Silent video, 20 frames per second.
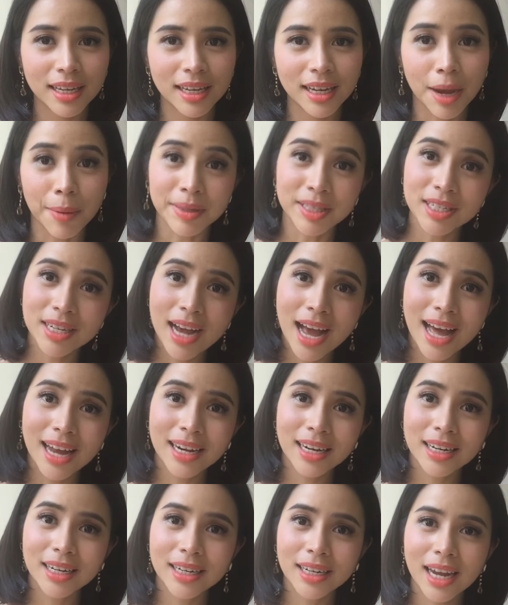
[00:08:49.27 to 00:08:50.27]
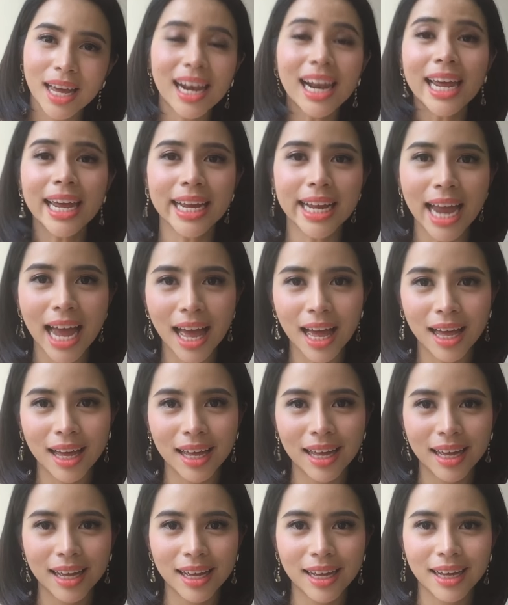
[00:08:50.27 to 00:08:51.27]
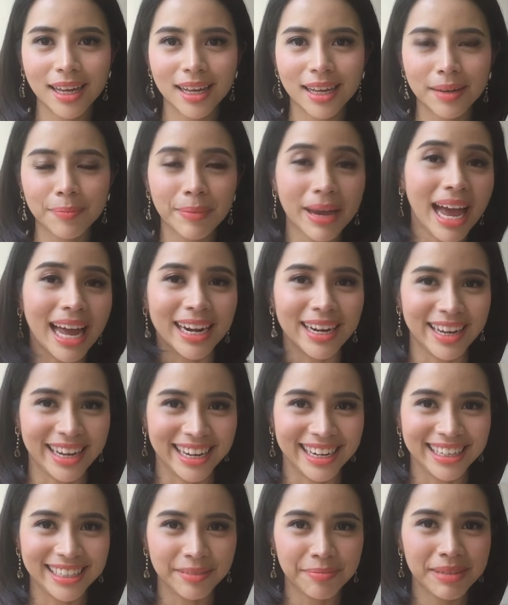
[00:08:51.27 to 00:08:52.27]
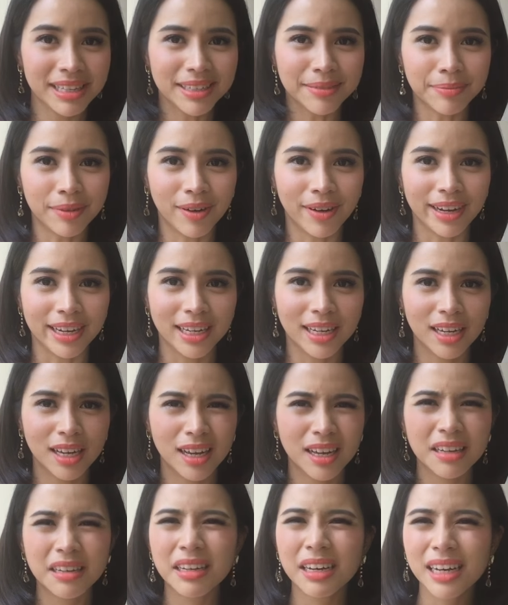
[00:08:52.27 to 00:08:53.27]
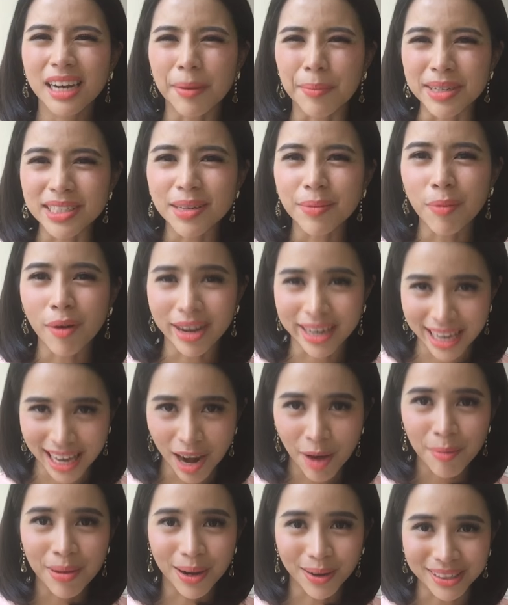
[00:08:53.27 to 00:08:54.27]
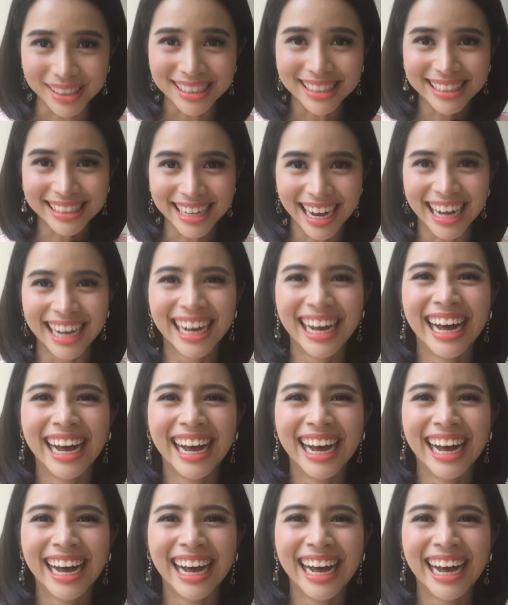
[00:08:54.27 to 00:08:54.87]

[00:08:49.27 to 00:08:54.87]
กลับมาเจอกันอะไรอย่างเงี้ยไปอ่านเองไม่สปอย นี่ขนาดไม่สปอยแกเล่าไปแล้วครึ่งเรื่อง